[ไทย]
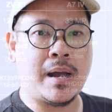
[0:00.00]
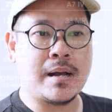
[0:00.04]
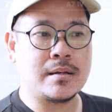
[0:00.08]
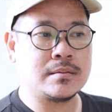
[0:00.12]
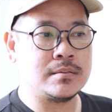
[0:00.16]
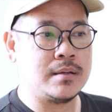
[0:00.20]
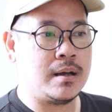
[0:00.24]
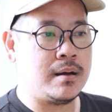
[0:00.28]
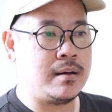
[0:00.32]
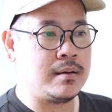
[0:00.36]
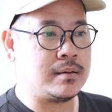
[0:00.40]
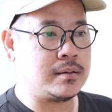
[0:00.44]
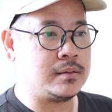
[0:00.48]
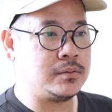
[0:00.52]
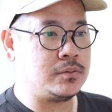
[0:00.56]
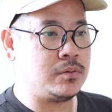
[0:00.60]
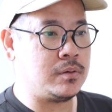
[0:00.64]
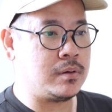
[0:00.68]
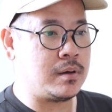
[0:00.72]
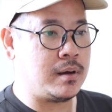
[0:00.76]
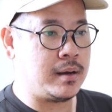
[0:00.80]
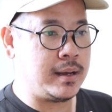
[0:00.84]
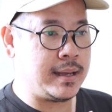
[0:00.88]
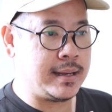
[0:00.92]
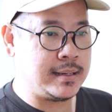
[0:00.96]
ร์ค ทู กับตัว
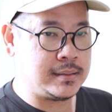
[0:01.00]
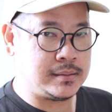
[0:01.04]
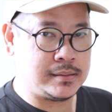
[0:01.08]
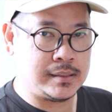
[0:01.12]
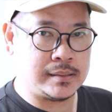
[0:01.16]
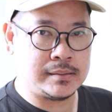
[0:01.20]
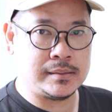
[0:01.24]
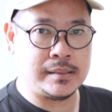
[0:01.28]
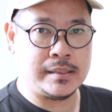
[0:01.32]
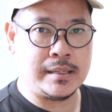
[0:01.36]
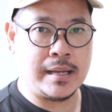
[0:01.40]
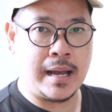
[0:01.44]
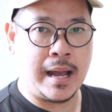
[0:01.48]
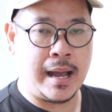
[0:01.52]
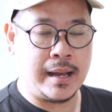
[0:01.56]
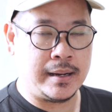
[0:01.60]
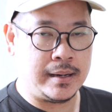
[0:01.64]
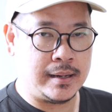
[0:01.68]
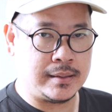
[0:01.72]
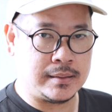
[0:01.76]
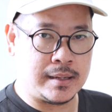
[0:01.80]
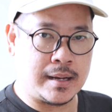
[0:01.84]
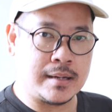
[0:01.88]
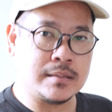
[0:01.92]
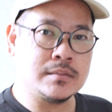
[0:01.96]
ของ เอ เจ็ด ซี อาร์
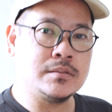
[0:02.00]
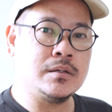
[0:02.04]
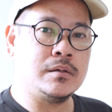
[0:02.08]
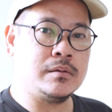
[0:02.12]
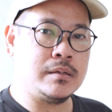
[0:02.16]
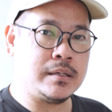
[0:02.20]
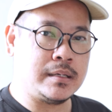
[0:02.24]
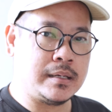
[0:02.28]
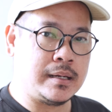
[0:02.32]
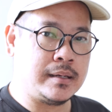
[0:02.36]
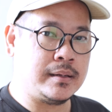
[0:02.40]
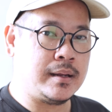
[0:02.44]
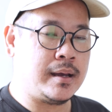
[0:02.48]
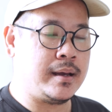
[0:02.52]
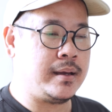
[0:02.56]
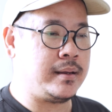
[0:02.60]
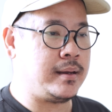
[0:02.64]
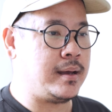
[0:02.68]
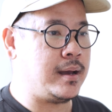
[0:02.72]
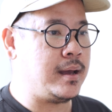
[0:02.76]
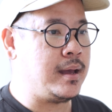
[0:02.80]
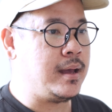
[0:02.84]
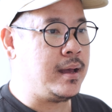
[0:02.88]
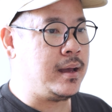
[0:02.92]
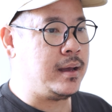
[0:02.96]
เนี่ยทาง Sony ในไทย
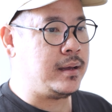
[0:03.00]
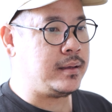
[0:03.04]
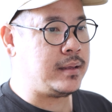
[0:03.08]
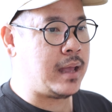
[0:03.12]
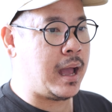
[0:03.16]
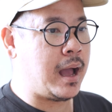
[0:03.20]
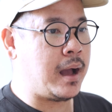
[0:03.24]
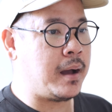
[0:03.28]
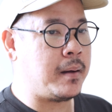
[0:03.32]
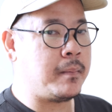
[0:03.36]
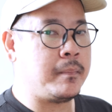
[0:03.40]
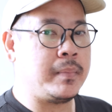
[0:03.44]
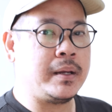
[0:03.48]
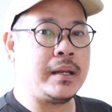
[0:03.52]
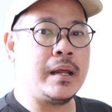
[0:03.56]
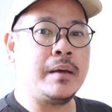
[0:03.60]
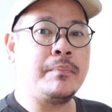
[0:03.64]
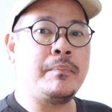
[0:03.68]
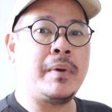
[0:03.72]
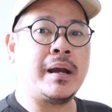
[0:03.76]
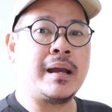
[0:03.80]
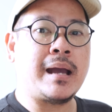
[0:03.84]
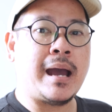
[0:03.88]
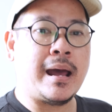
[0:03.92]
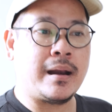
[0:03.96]
เนี่ยยังไม่ได้
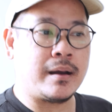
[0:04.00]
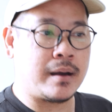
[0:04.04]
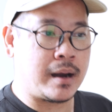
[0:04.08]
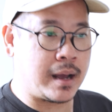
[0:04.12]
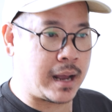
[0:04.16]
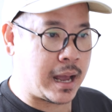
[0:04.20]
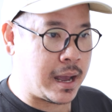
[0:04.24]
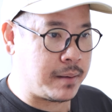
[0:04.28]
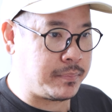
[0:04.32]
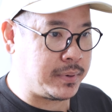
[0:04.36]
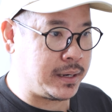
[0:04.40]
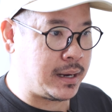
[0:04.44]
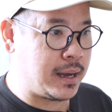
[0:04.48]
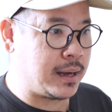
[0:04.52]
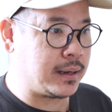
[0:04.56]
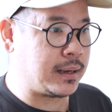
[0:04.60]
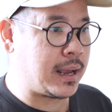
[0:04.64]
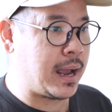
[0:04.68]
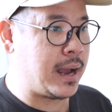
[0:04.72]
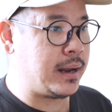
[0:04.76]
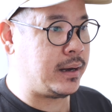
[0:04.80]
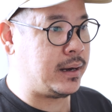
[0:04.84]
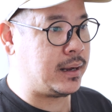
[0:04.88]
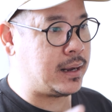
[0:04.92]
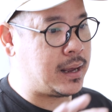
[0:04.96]
ประกาศราคาเป็นทาง
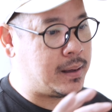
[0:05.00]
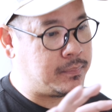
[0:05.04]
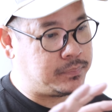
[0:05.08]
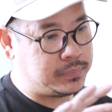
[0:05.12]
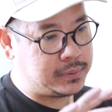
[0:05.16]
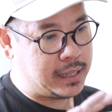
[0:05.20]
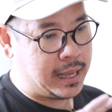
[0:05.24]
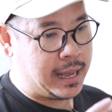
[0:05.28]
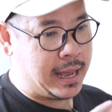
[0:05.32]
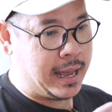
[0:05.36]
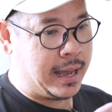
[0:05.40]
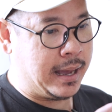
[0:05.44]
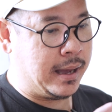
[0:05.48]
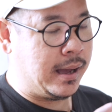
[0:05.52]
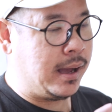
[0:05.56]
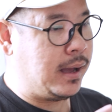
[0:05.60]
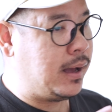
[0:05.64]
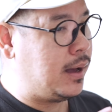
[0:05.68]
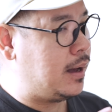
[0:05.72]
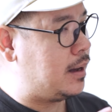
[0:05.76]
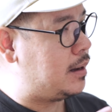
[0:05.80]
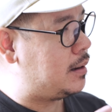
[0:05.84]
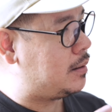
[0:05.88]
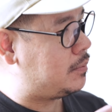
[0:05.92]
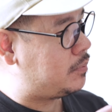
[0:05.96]
การนะครับแต่
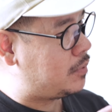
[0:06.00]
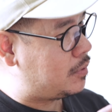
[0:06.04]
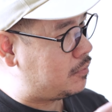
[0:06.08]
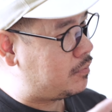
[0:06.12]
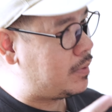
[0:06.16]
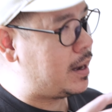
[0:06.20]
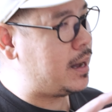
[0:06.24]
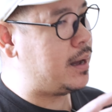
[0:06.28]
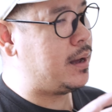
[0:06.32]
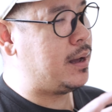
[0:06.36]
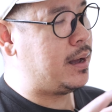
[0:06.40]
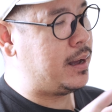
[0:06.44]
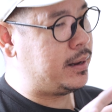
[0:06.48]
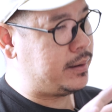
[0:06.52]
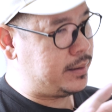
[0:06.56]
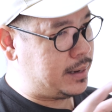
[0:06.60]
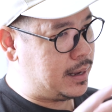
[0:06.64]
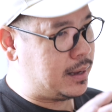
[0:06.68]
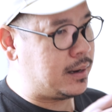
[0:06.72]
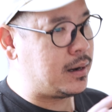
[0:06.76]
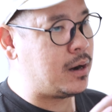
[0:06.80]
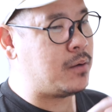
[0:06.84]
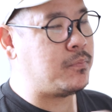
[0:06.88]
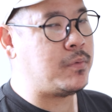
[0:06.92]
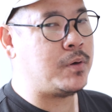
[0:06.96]
ผมว่าอันเนี้ย
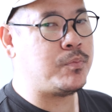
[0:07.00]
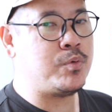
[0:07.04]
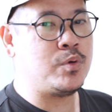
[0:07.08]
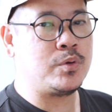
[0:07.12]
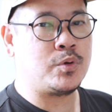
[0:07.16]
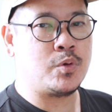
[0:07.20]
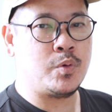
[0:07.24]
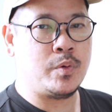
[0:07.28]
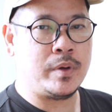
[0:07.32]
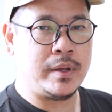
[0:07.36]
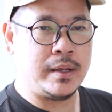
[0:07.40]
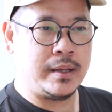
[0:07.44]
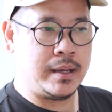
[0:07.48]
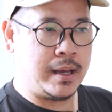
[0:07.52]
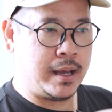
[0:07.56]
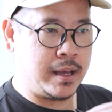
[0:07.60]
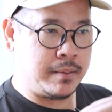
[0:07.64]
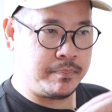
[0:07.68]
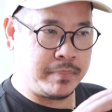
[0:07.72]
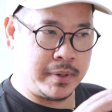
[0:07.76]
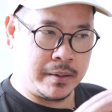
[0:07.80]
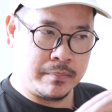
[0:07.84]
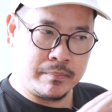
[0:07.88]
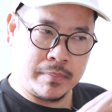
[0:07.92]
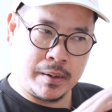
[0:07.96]
เรามาพูดคุยให้
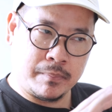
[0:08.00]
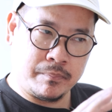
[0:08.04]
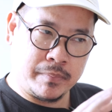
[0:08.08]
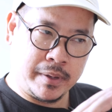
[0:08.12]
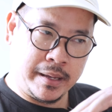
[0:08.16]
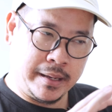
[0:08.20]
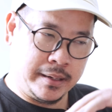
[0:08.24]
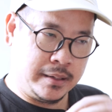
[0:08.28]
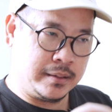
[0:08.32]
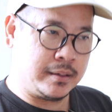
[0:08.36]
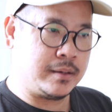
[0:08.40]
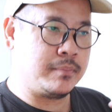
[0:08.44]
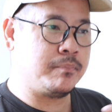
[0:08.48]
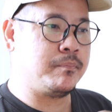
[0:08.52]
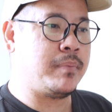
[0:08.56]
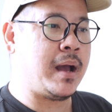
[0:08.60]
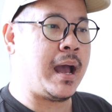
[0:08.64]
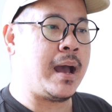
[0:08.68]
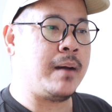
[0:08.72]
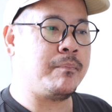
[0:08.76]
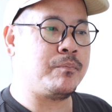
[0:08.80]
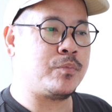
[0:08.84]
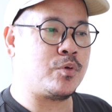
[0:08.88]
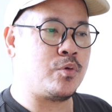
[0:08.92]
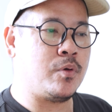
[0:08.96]
เป็นแบบเห็น
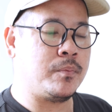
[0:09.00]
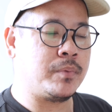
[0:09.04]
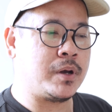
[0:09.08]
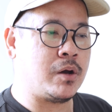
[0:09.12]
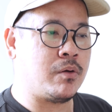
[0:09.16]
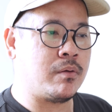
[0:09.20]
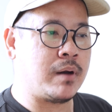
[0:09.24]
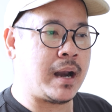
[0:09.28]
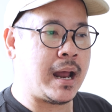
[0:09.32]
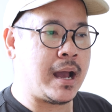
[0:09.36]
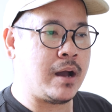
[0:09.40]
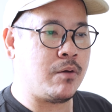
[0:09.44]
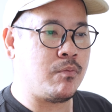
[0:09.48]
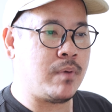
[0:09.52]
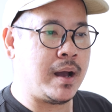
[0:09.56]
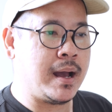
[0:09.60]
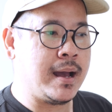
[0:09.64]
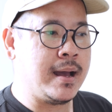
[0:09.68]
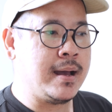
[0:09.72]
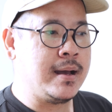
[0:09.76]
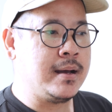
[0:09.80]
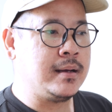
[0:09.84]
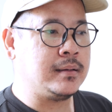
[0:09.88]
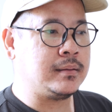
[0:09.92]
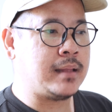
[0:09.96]
ภาพรวมคร่าวๆว่า
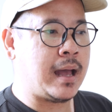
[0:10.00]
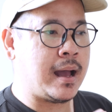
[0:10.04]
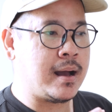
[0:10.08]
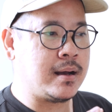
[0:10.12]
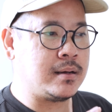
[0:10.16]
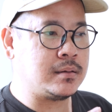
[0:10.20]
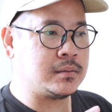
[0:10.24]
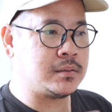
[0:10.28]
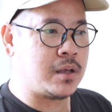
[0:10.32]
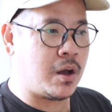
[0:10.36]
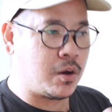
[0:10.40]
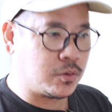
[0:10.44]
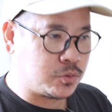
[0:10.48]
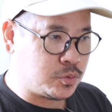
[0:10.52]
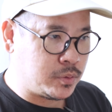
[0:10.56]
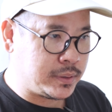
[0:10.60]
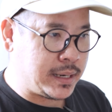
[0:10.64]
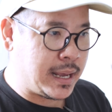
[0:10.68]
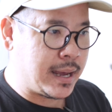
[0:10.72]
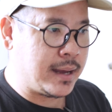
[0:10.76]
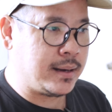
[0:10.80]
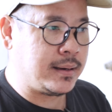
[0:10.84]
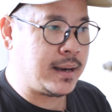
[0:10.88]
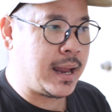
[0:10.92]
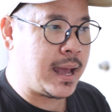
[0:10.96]
ทั้งสองตัว
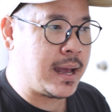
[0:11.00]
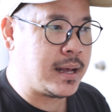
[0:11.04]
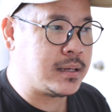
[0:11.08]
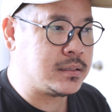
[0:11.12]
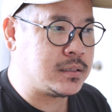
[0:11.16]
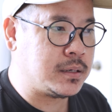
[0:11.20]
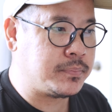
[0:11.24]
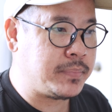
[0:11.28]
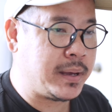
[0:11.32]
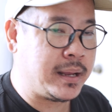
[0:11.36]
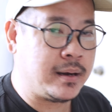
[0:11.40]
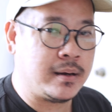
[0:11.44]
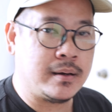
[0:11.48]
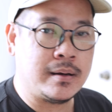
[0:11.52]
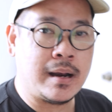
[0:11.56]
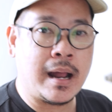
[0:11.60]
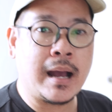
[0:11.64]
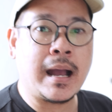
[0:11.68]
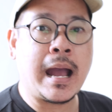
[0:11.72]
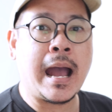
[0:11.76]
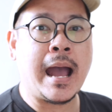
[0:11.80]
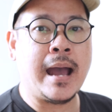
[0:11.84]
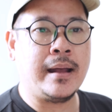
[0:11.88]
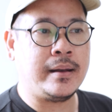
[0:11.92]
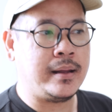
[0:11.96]
เนี้ยน่าจะเป็นรา
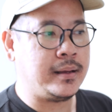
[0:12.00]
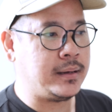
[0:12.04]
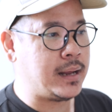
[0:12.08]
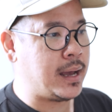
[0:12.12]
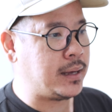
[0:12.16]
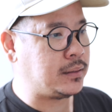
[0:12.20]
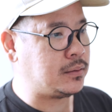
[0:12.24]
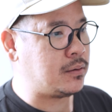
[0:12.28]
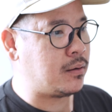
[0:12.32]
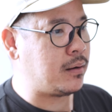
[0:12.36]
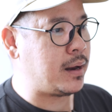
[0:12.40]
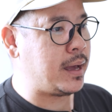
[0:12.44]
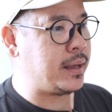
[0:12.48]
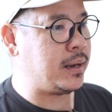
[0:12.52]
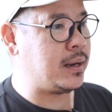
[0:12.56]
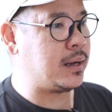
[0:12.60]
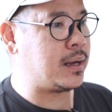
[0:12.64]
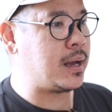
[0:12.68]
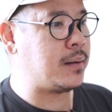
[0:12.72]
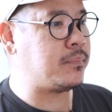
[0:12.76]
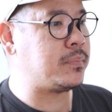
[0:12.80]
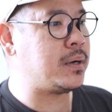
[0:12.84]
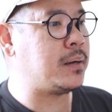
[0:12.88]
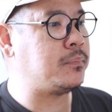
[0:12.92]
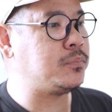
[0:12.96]
คาในไทยเท่าไหร่นะค
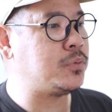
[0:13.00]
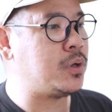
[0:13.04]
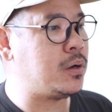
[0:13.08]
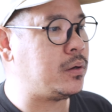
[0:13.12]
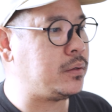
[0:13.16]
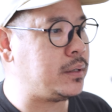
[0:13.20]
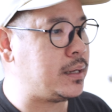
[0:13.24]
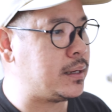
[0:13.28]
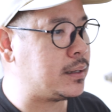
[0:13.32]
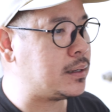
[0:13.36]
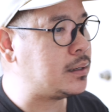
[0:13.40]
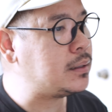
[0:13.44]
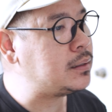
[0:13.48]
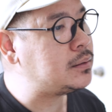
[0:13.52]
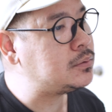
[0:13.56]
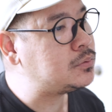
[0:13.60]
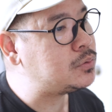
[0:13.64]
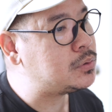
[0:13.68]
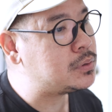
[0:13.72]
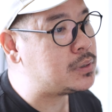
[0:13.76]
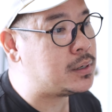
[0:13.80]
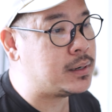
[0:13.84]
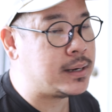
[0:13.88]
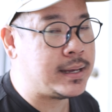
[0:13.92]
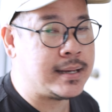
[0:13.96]
รับเริ่มต้นเนี่ยก็คือตั
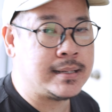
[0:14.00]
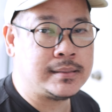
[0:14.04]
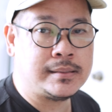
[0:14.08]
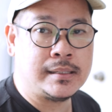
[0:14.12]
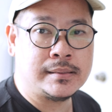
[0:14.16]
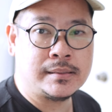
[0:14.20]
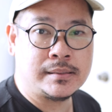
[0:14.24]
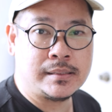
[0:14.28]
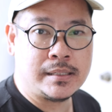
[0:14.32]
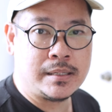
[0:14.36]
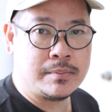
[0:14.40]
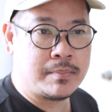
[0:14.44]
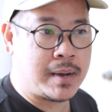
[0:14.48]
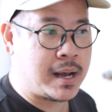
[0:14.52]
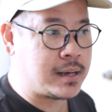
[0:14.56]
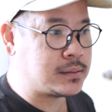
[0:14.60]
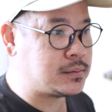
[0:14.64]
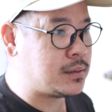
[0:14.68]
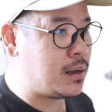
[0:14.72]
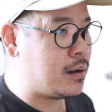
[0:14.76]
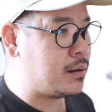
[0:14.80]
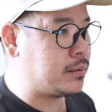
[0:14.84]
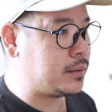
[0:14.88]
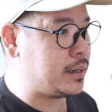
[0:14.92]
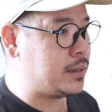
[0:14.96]
วของ เอ เจ็ด ซี มาร์ค
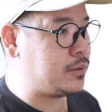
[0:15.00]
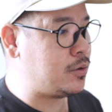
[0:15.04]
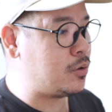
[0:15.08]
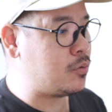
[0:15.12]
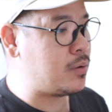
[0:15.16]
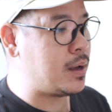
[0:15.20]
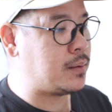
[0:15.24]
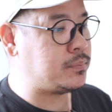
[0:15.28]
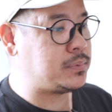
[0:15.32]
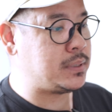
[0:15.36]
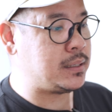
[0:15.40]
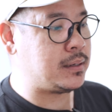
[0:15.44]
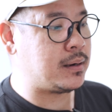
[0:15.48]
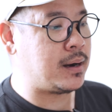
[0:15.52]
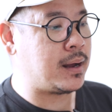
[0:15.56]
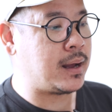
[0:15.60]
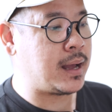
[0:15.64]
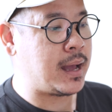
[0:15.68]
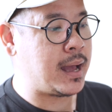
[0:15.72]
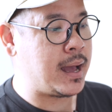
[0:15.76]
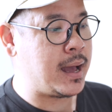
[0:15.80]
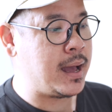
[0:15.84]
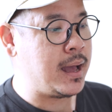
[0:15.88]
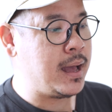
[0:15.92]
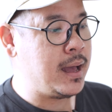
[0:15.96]
ทู เนี่ยด้วยความที่รา
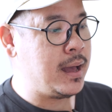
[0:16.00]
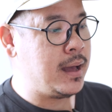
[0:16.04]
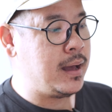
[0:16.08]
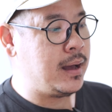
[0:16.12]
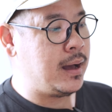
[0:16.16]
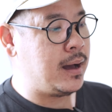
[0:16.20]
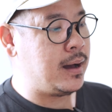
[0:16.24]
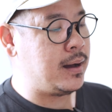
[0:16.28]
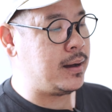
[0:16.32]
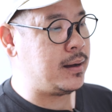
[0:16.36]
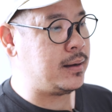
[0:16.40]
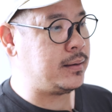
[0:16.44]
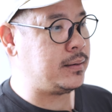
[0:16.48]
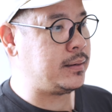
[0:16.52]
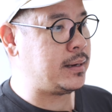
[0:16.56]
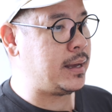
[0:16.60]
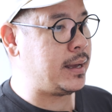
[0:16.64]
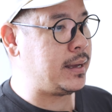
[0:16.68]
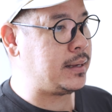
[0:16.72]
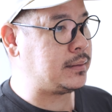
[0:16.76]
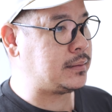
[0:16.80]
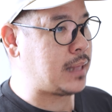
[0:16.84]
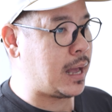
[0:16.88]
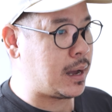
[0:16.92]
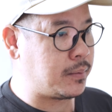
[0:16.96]
คาใน
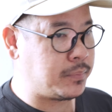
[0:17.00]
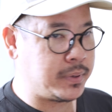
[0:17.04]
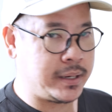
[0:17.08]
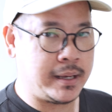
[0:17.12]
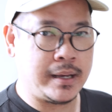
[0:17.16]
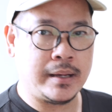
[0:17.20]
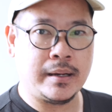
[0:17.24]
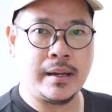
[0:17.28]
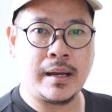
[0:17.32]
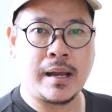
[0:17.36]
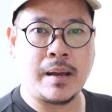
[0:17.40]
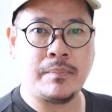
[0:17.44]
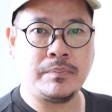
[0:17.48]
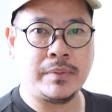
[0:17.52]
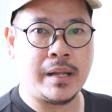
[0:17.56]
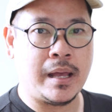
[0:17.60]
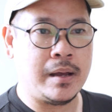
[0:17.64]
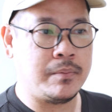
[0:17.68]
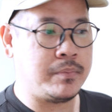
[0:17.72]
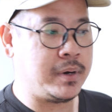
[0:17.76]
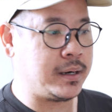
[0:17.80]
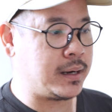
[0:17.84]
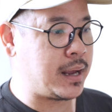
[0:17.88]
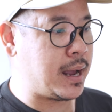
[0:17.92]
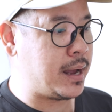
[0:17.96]
ต่างประเทศนะครับในอ
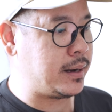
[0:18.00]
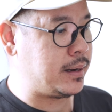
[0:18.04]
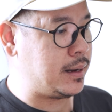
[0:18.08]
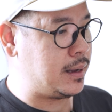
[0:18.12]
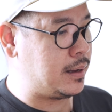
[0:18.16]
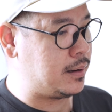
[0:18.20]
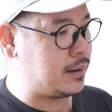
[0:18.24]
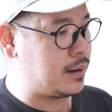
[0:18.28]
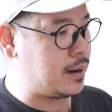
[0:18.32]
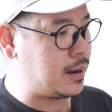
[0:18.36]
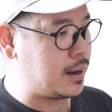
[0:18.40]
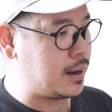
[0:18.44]
เมริกาเนี่ยรา